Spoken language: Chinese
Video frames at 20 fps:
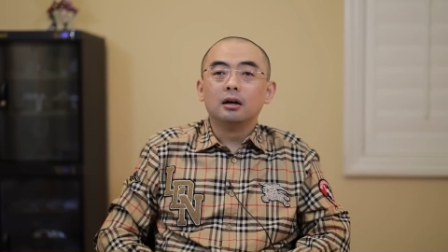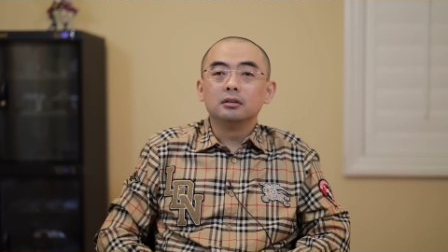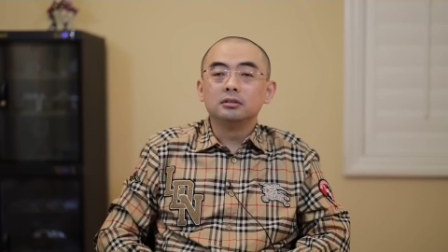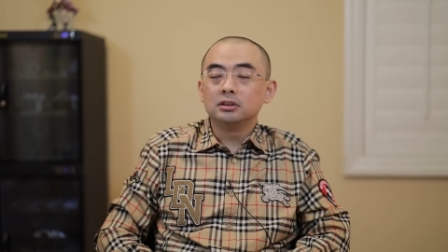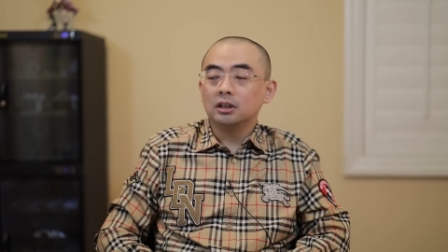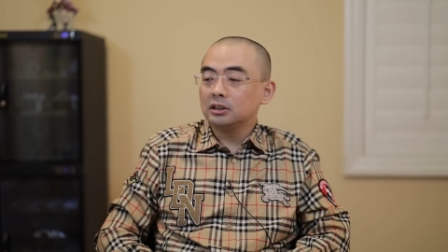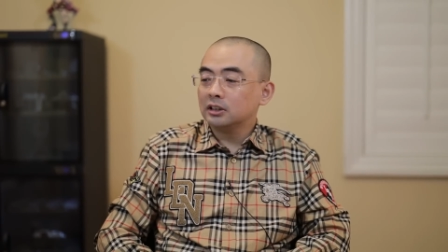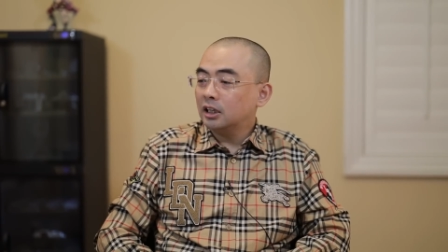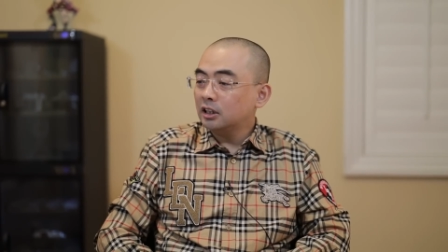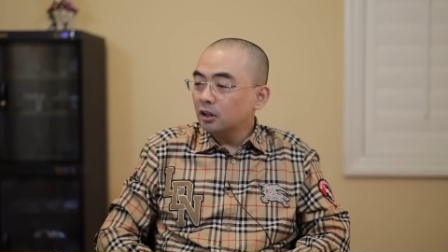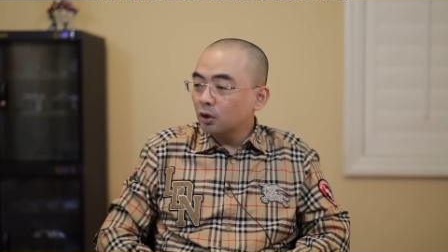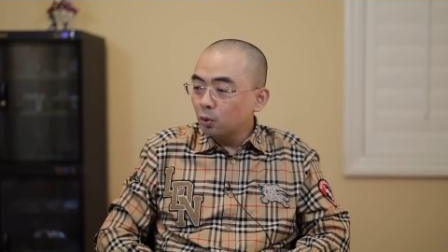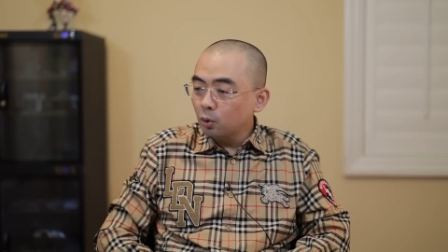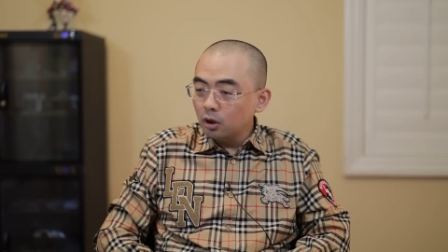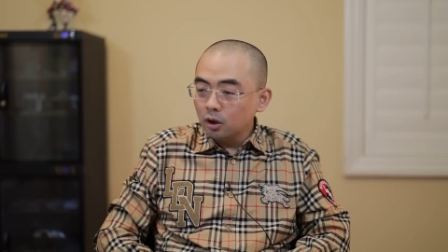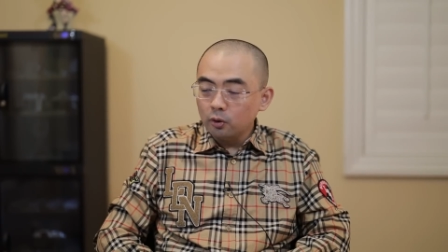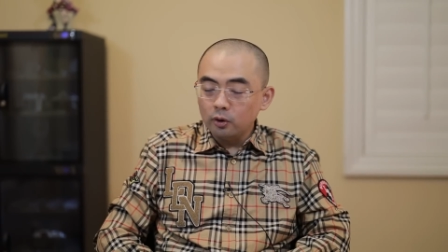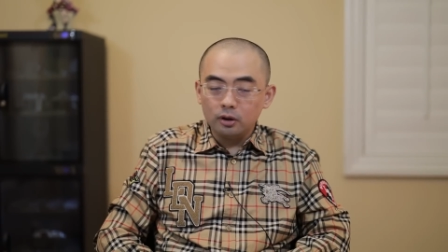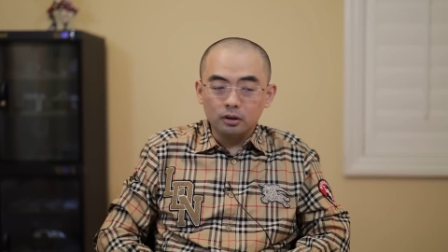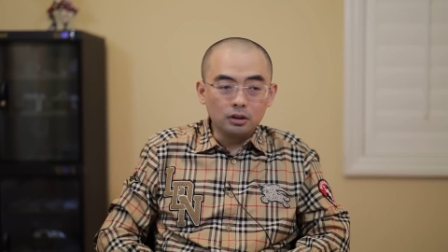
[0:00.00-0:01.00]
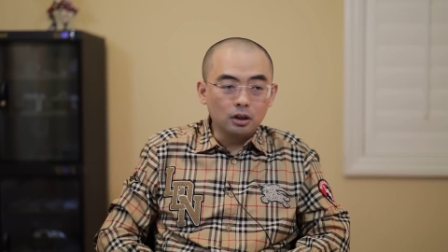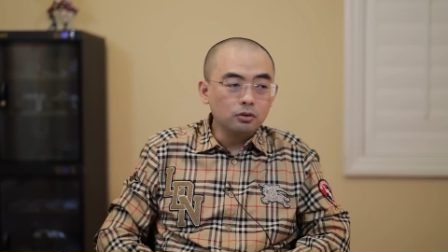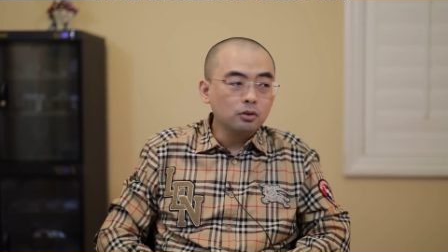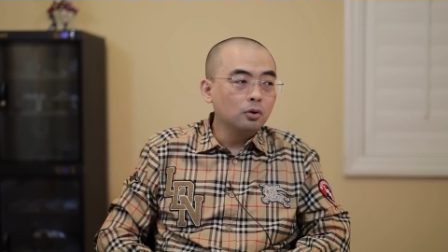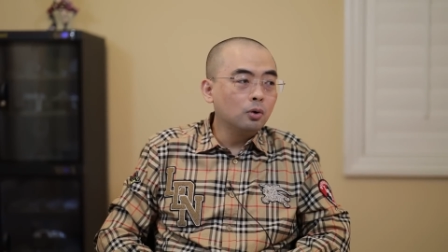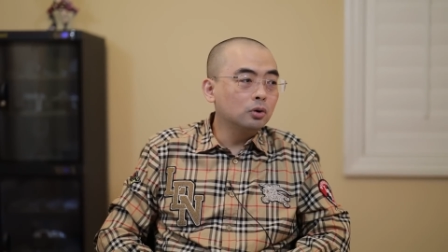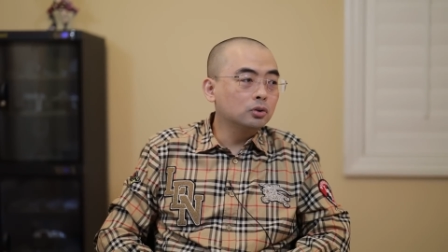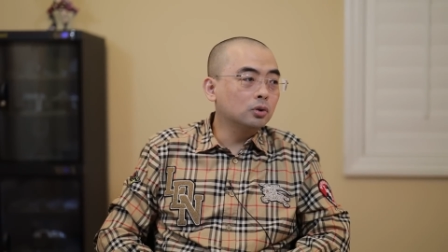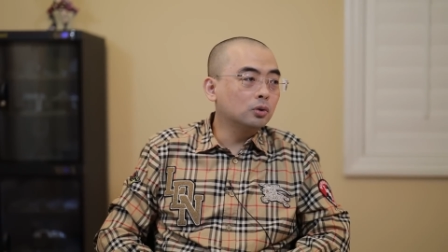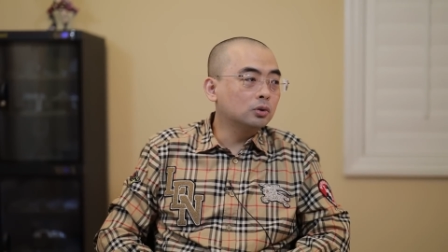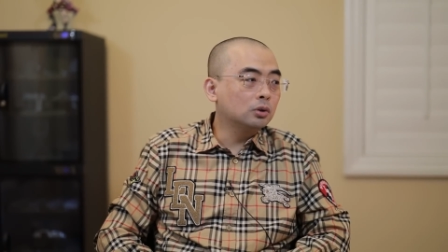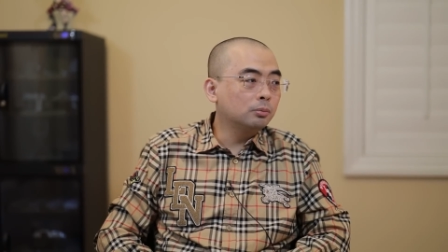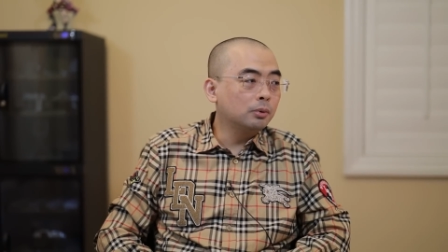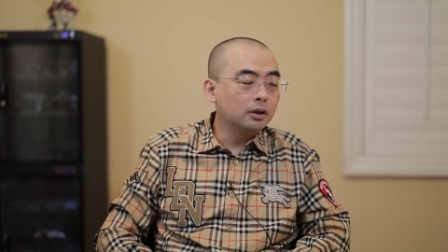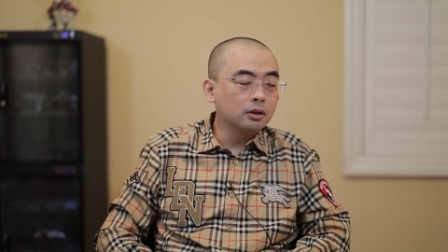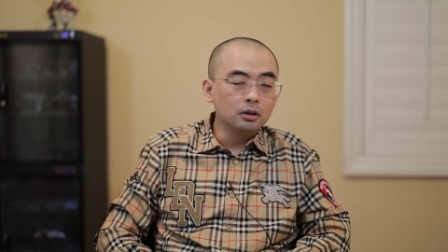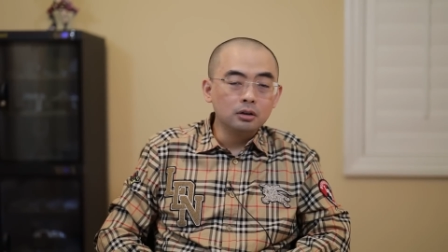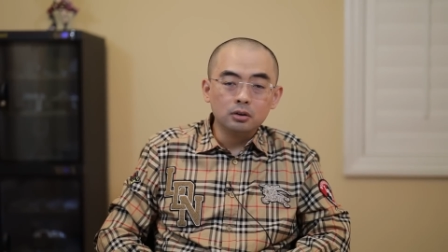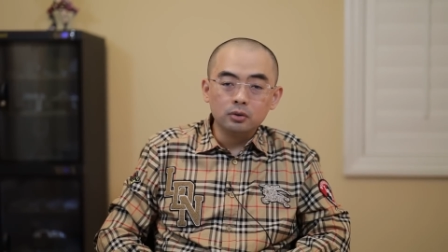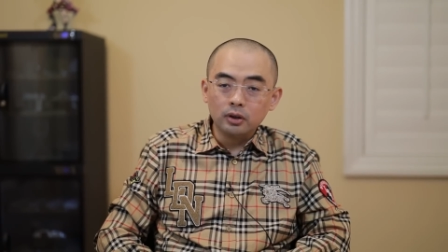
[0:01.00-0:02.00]
那你看这郭文贵呢，到最后就是什
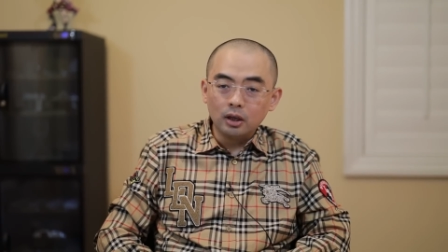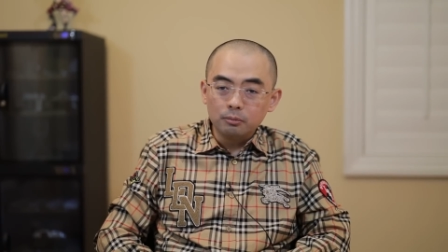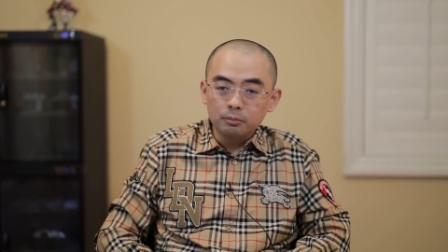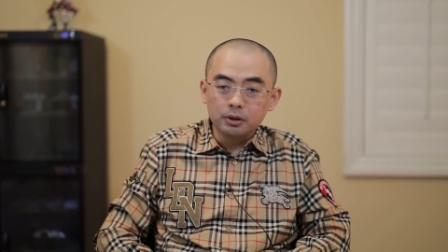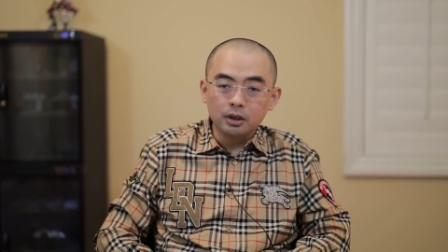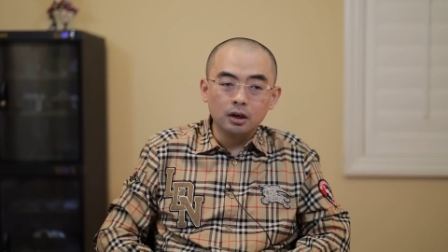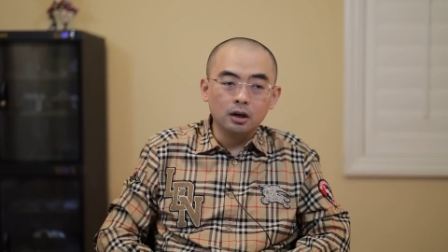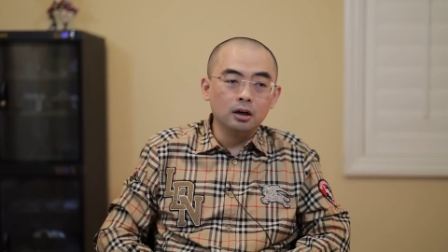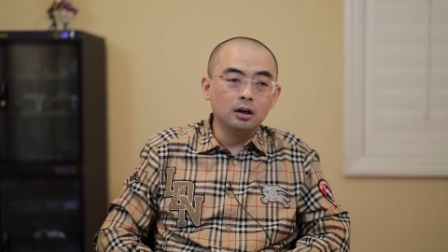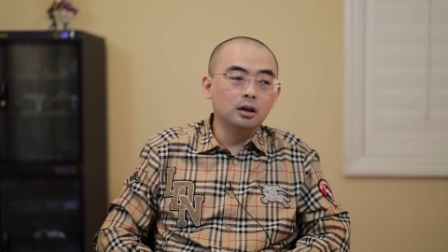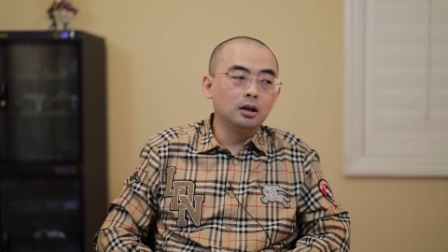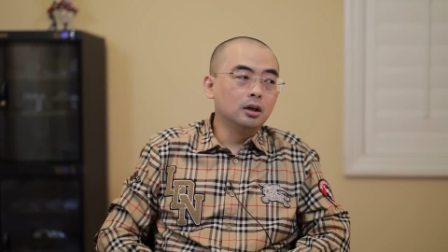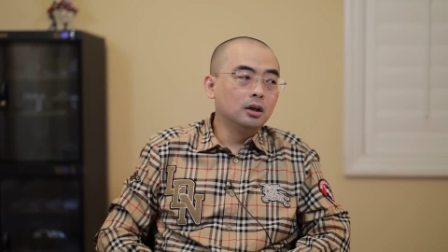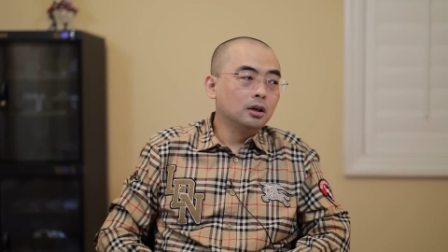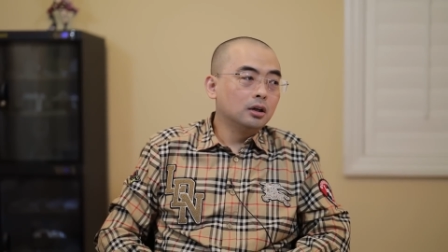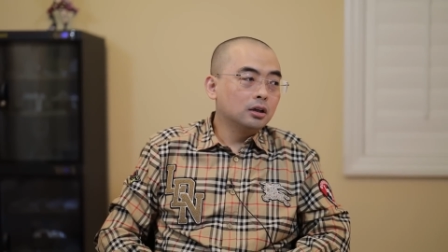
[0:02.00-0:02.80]
么，跟刘延平，